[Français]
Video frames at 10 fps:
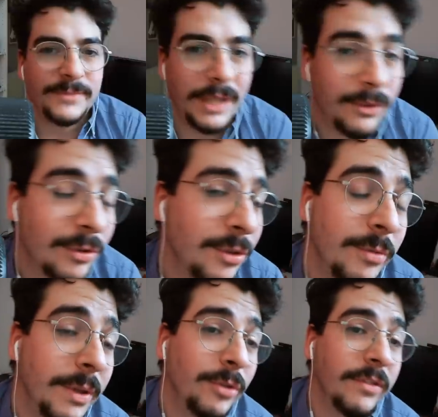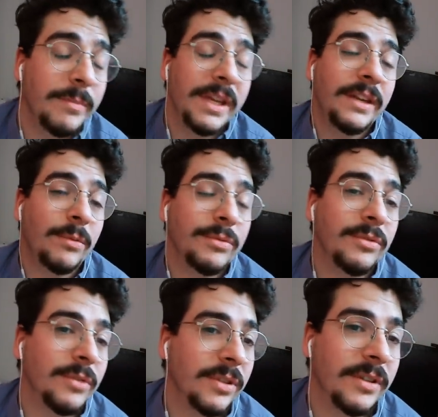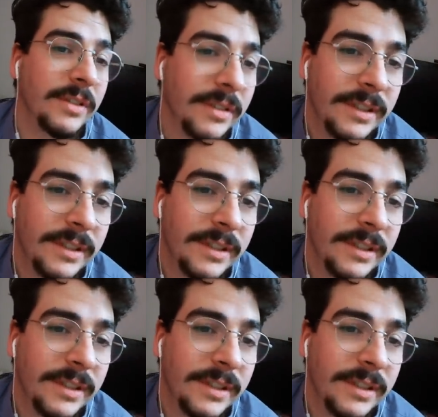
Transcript: On a tous le numéro du FBI en plus, donc. euh,